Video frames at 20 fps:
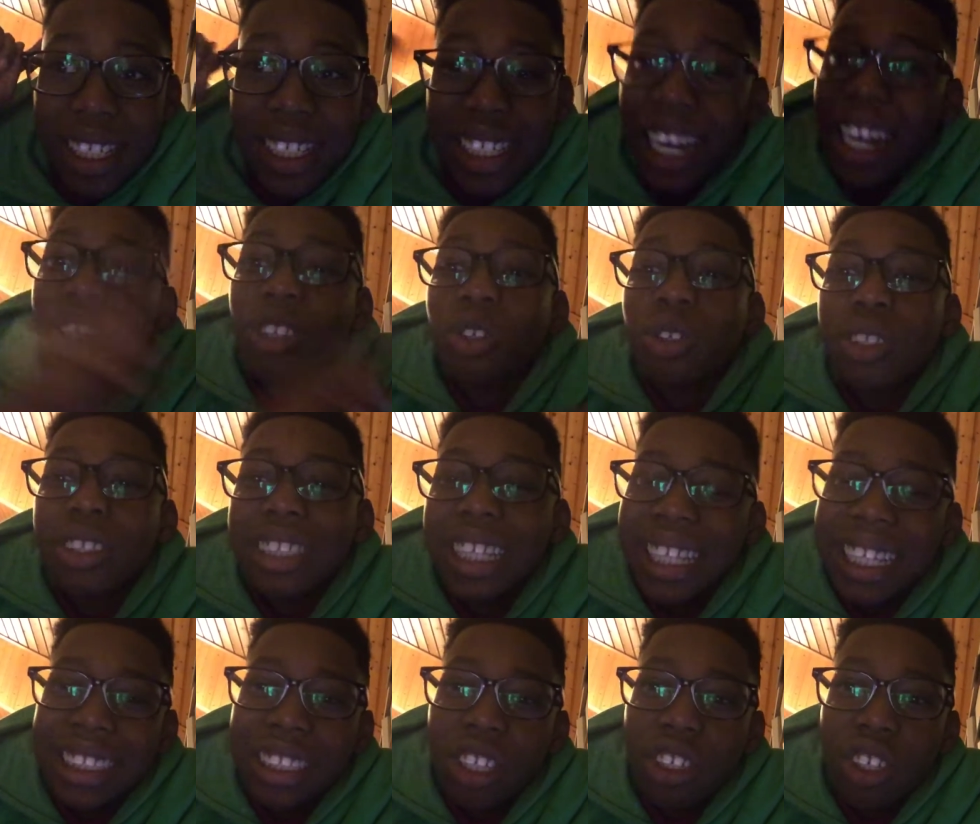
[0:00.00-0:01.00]
Salut à tous,
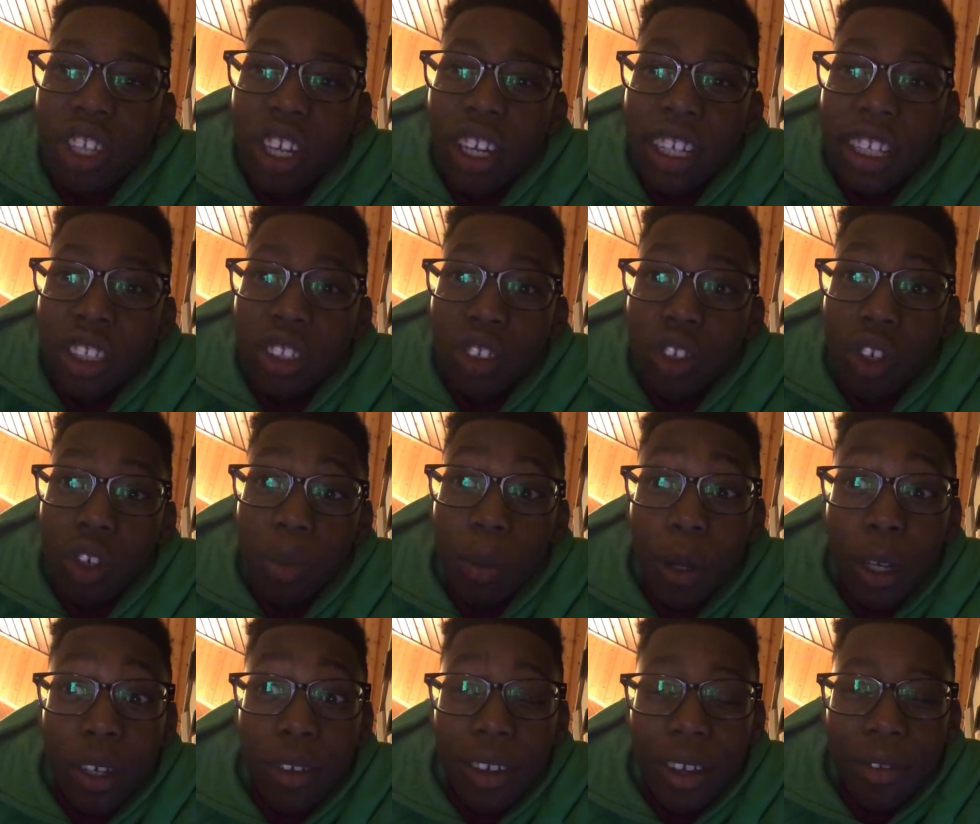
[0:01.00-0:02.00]
c'est le Destructeur et on se retrouve
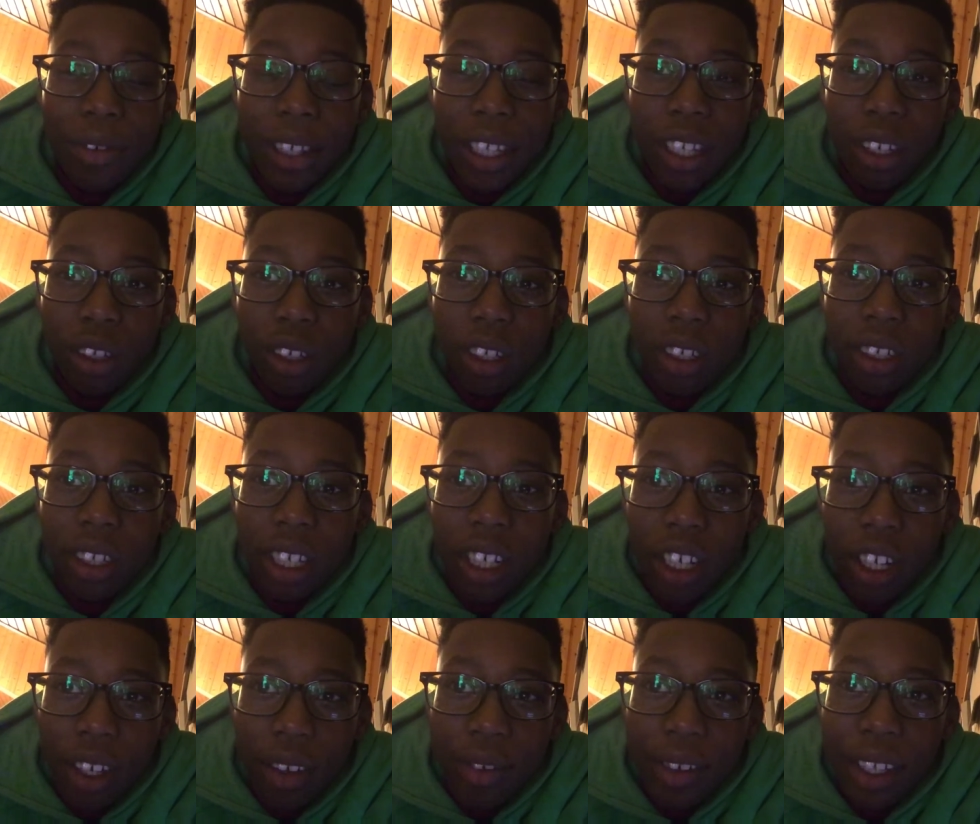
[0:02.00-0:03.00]
pour une nouvelle vidéo,
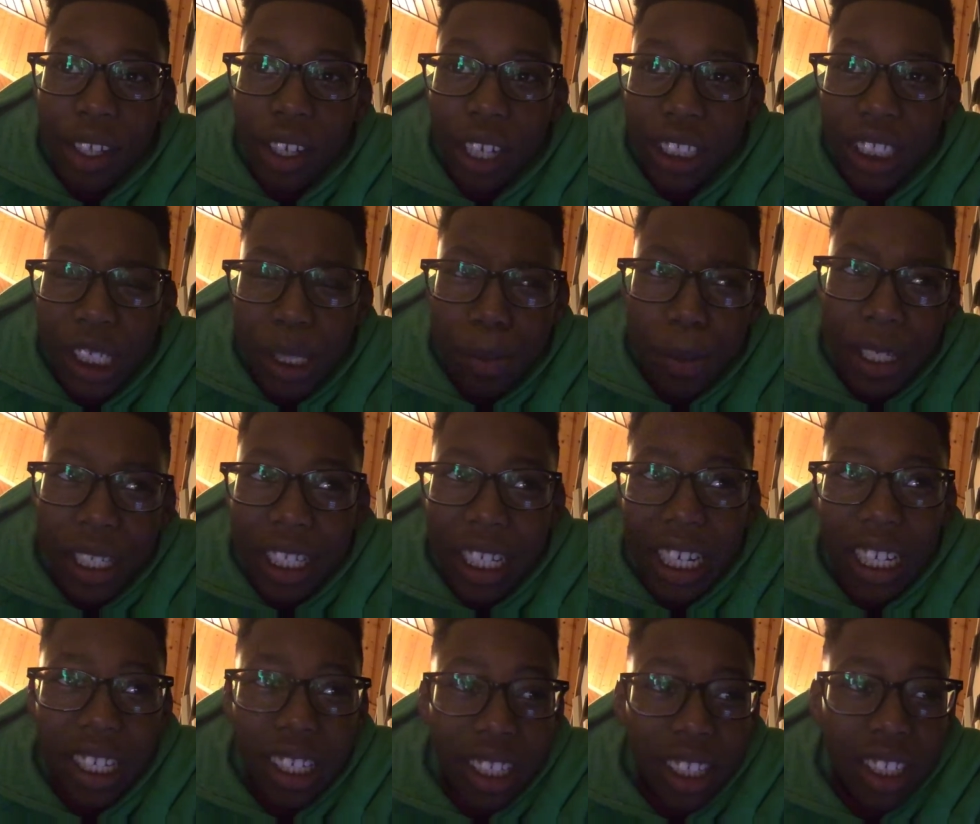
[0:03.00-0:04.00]
une vidéo assez
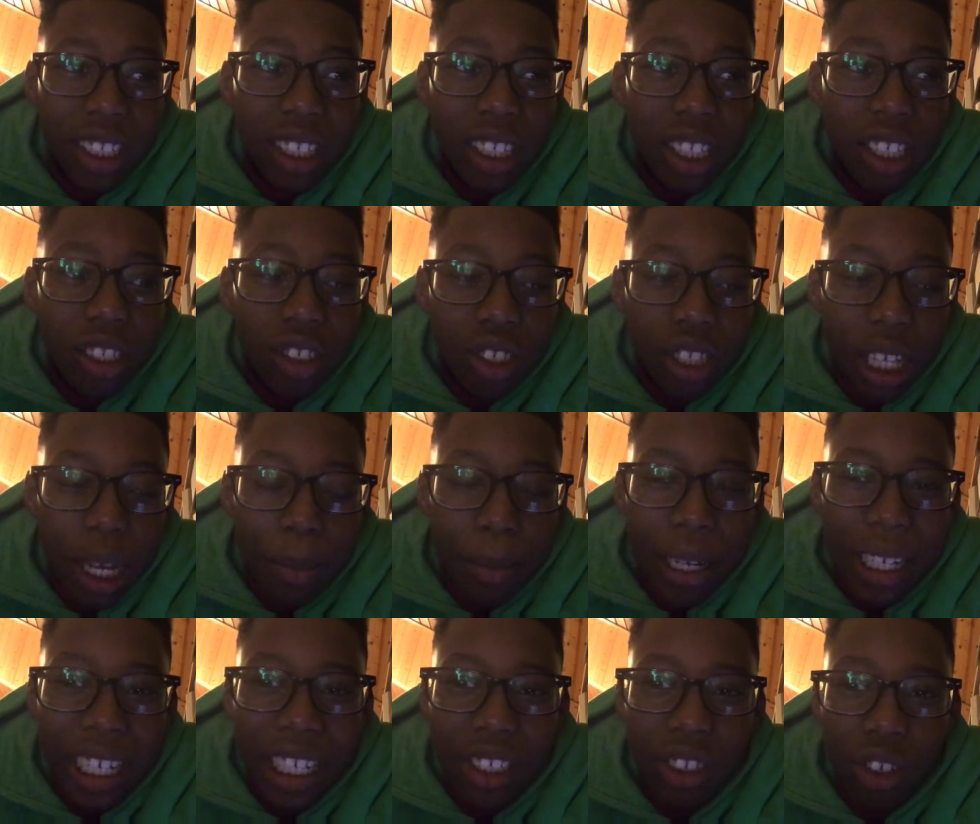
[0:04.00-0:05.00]
spéciale. Ce sera
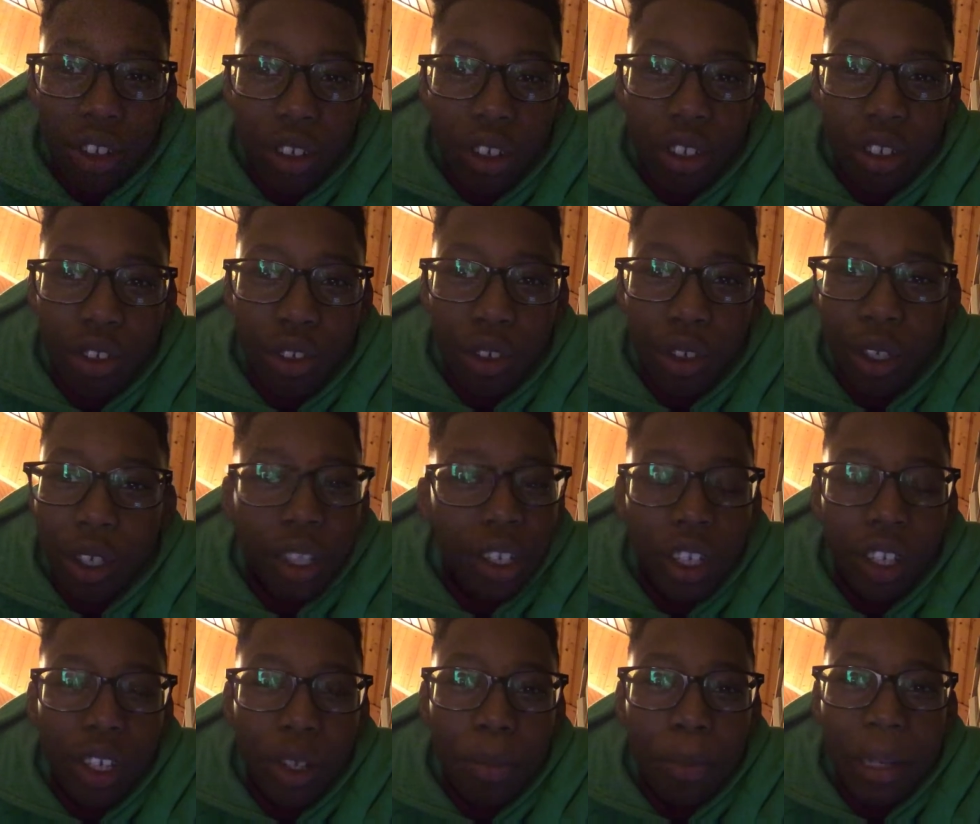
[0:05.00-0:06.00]
pas un instant culture,
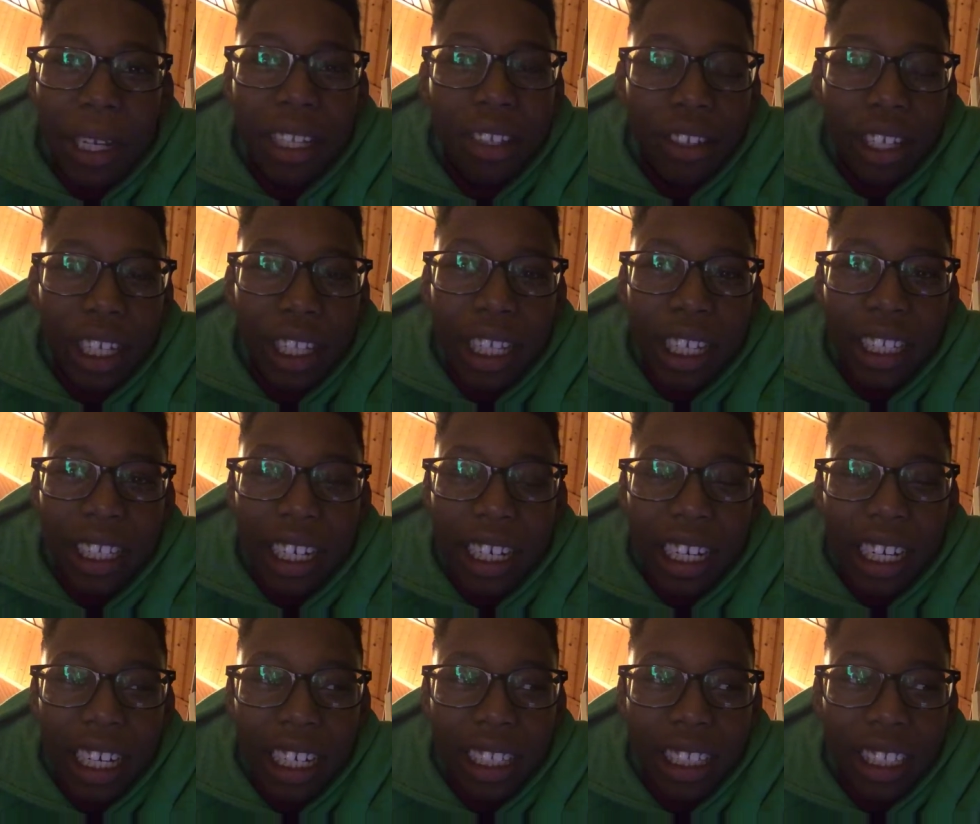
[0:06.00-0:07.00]
non, pas une quête
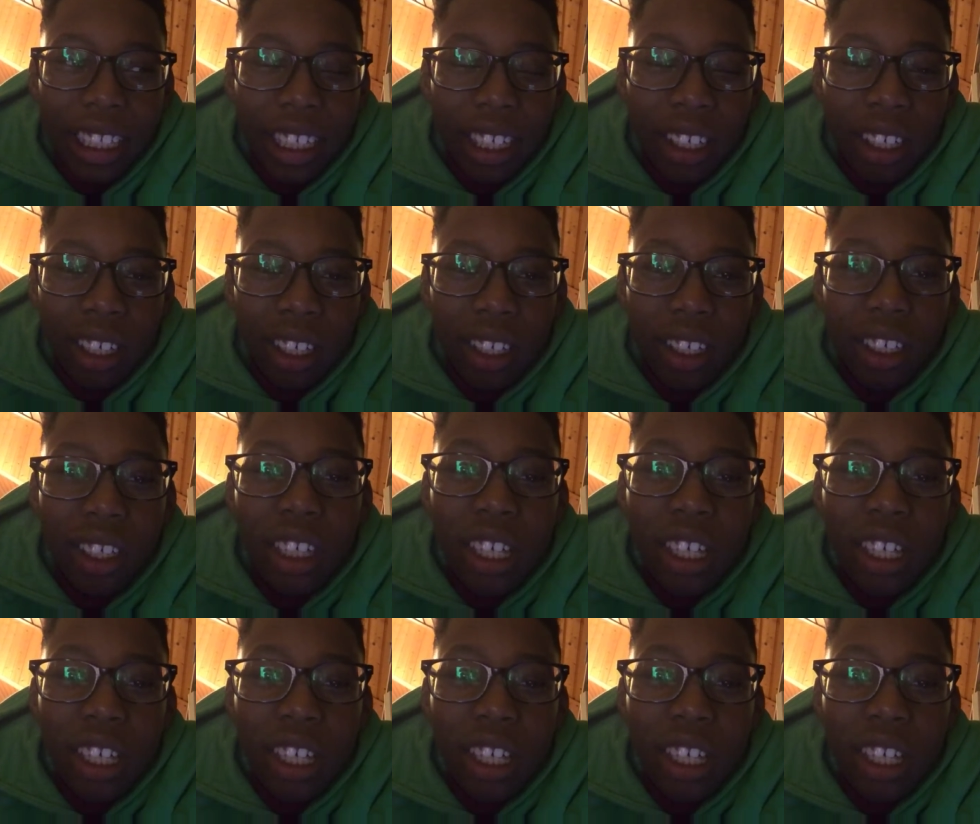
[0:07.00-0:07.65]
intergalactique.